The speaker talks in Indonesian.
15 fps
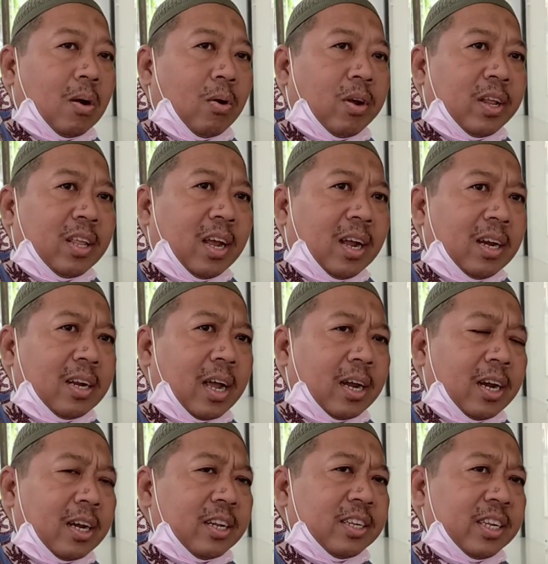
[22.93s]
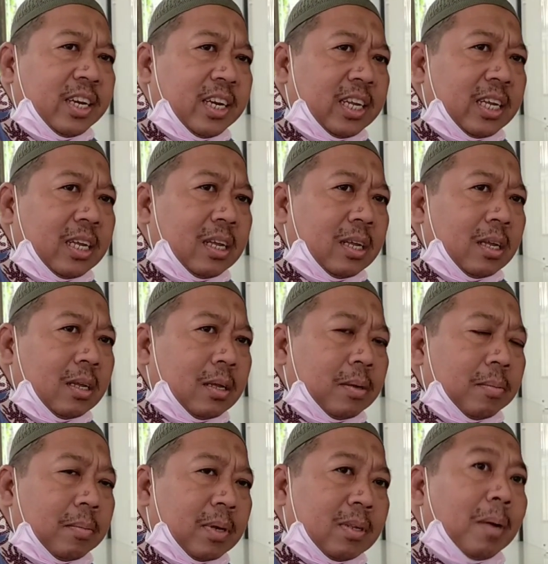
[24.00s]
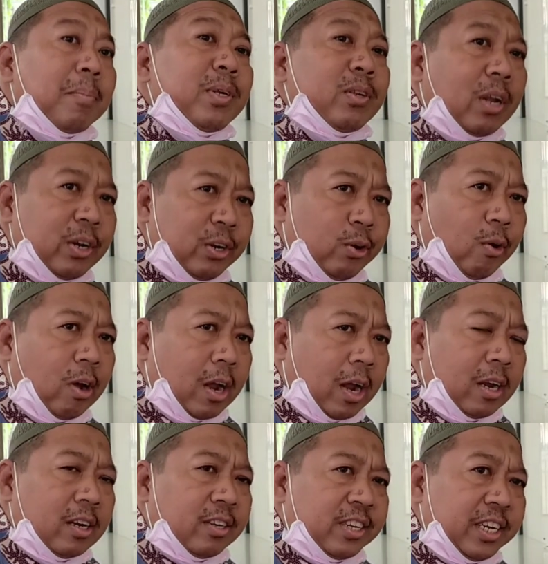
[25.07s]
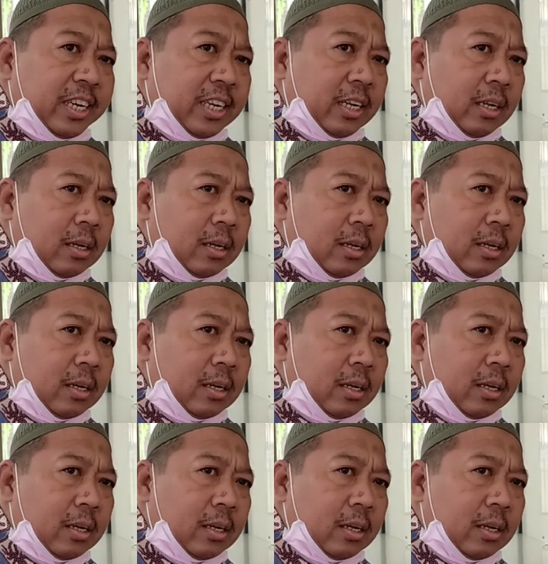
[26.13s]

Orangnya kan gak ada di sini, masa bisa didoakan di sini?